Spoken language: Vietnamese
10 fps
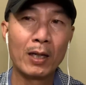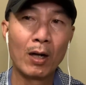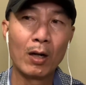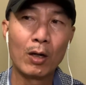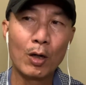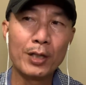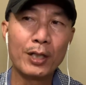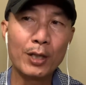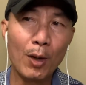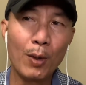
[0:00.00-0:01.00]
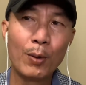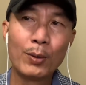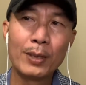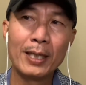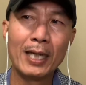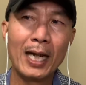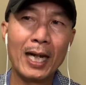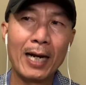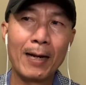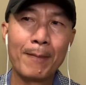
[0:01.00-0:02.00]
còn có những chỗ thì
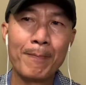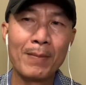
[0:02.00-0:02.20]
là